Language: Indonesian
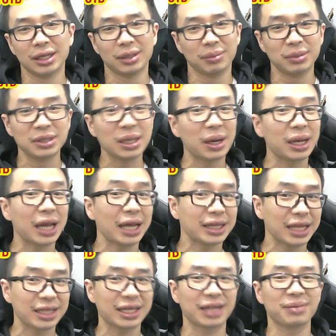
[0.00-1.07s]
Bisa
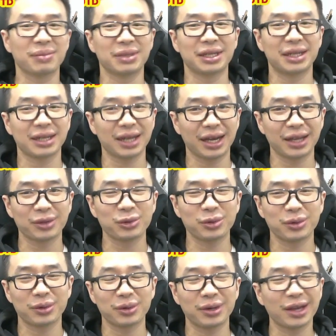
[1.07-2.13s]
kelihatan kan benar nggak
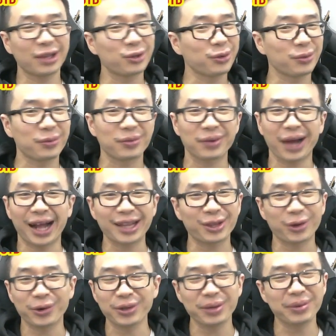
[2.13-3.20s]
itu itu
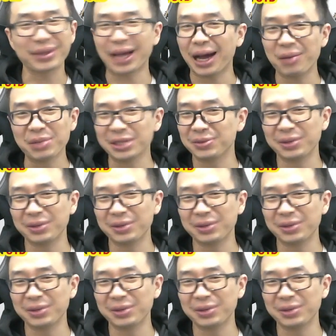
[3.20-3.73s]
kantornya minta habis